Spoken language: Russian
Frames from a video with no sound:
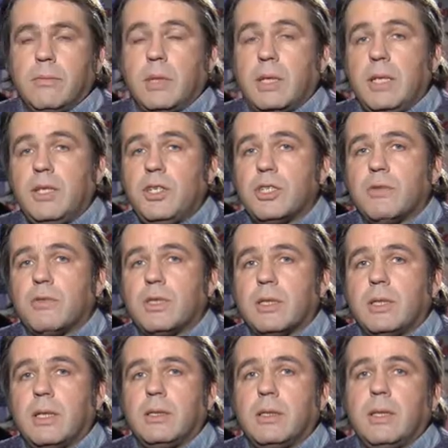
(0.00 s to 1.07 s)
количество
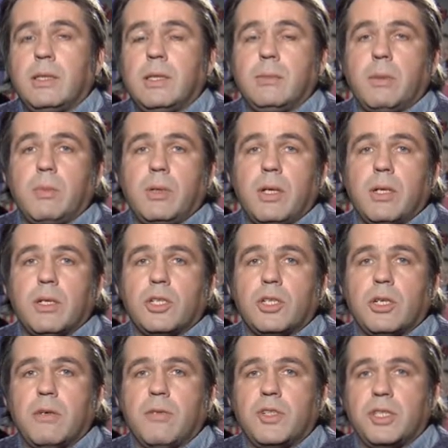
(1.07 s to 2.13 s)
цитат – это
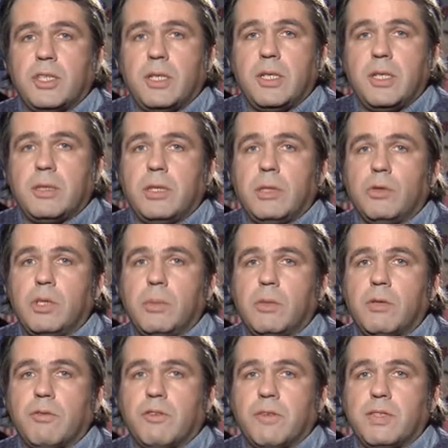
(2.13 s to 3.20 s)
популярнейшая в 60-е годы
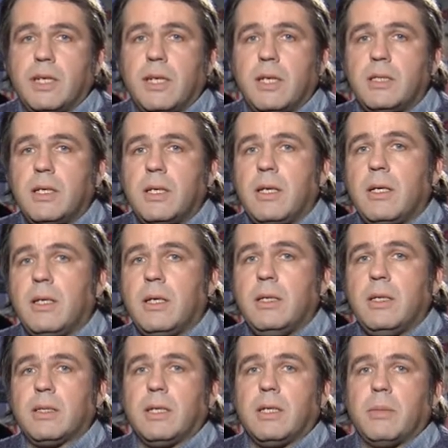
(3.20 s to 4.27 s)
минувшего столетия и
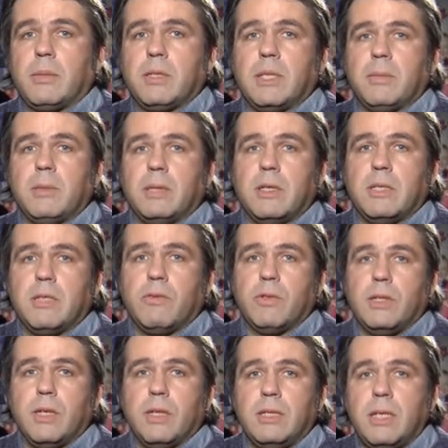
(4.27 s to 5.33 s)
несколько подзабытая
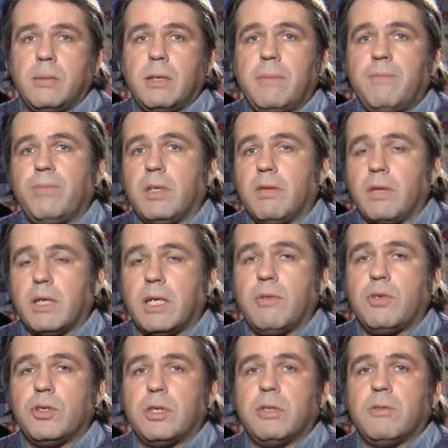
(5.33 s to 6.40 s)
сегодня тема наверняка
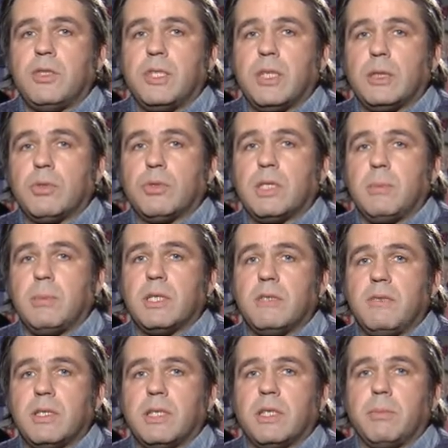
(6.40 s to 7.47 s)
входит в десятку самых
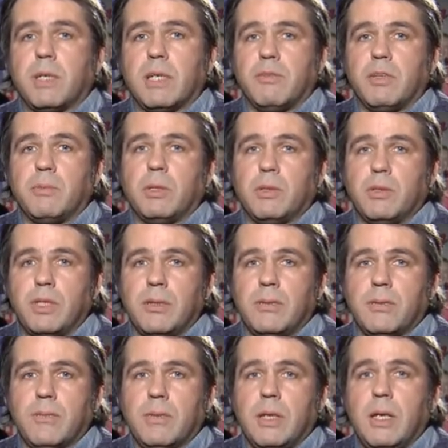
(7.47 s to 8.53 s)
известных мировых мелодий.
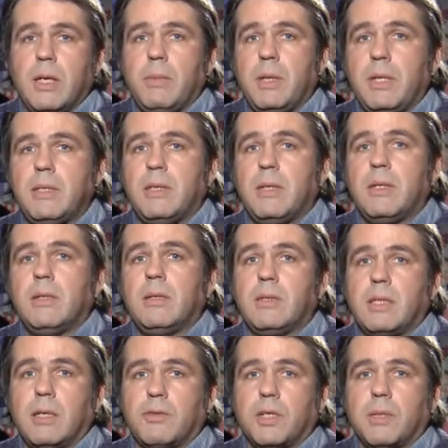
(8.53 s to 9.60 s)
Песня,
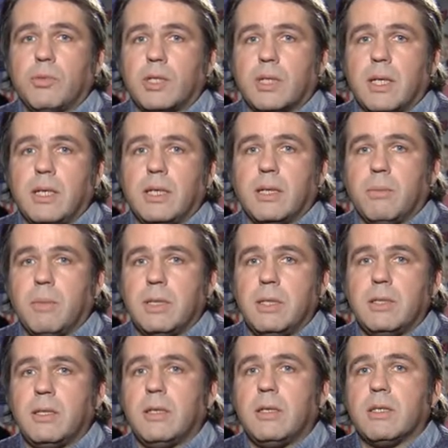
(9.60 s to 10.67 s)
ставшая музыкальной
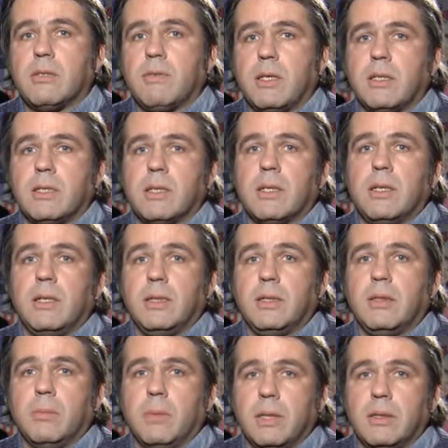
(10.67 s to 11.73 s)
композицией, называется
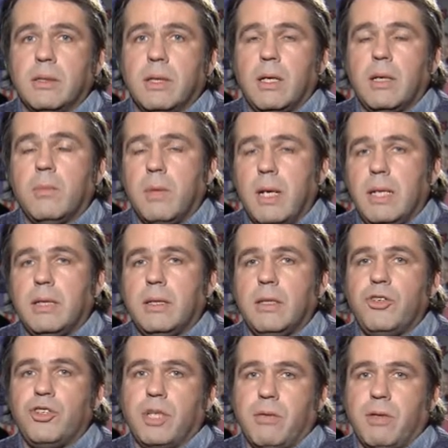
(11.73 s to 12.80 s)
«Little Man» –
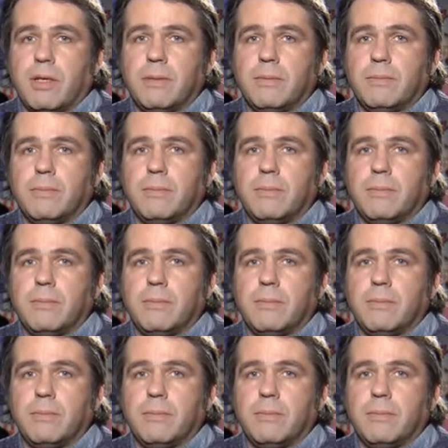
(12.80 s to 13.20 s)
«Маленький человек».